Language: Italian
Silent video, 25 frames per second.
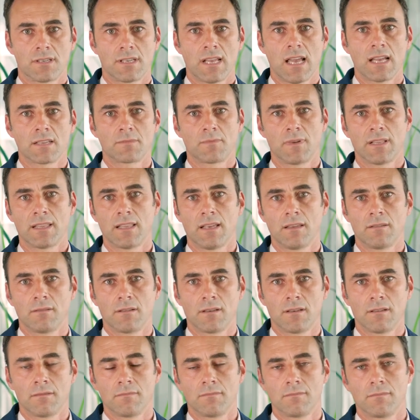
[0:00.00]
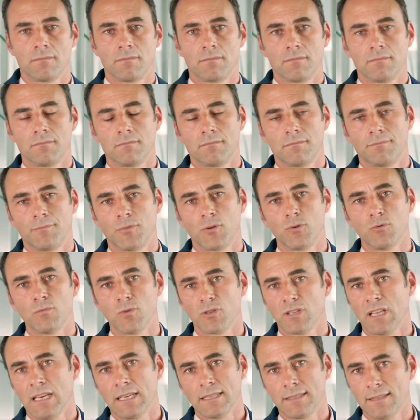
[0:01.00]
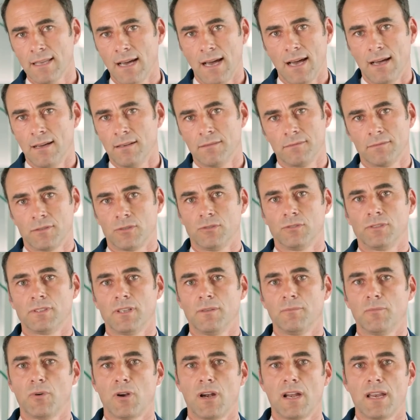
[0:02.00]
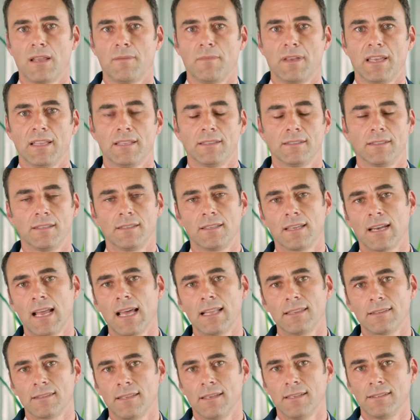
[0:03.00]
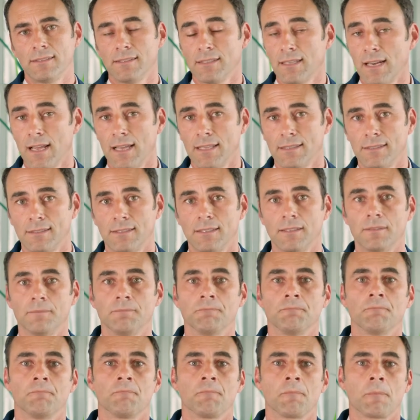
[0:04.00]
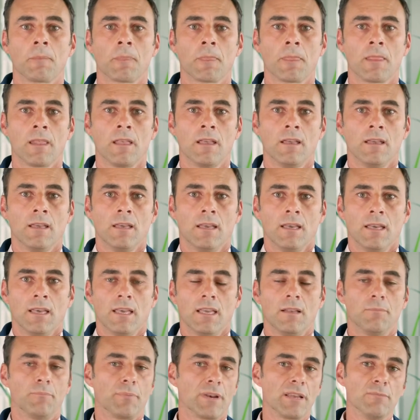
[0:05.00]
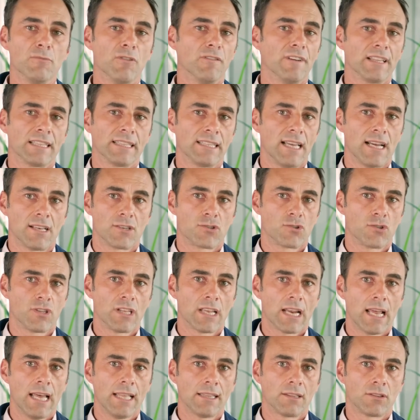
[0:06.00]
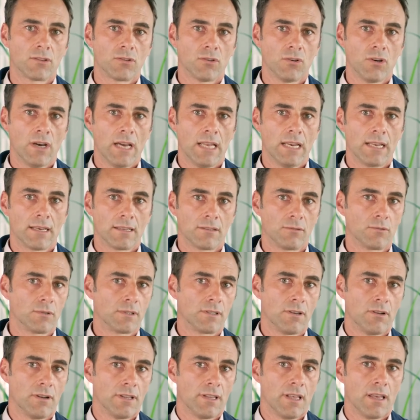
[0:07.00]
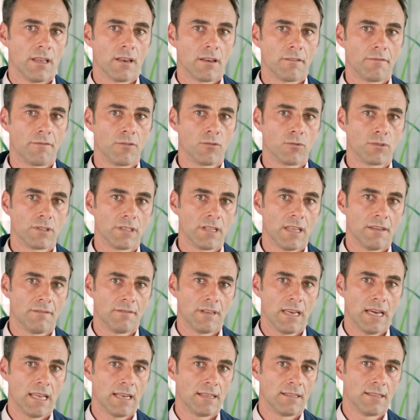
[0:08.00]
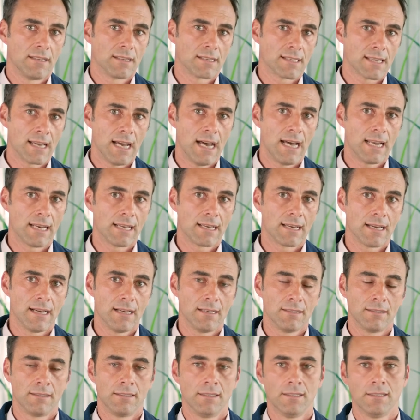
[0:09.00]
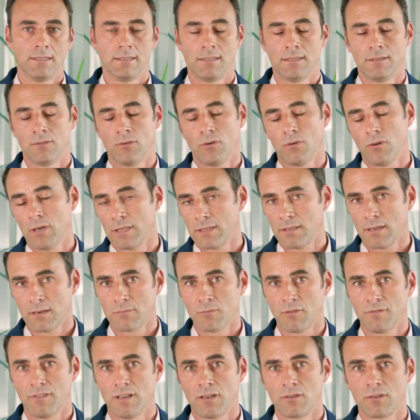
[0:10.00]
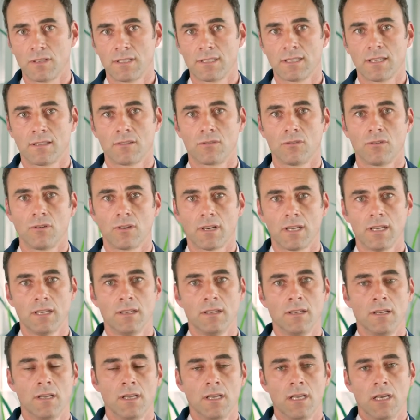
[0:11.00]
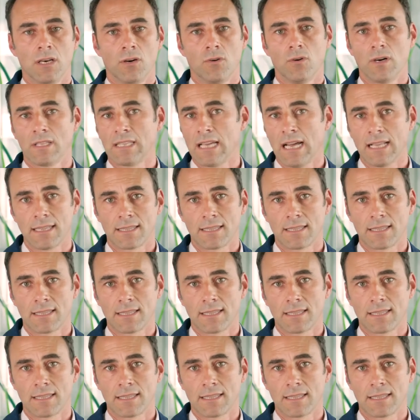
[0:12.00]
si espleta in più modalità contemporaneamente, dirette e indirette. Il primo vantaggio diretto è la riduzione dei rifiuti da inviare in discarica o a termovalorizzatore o ad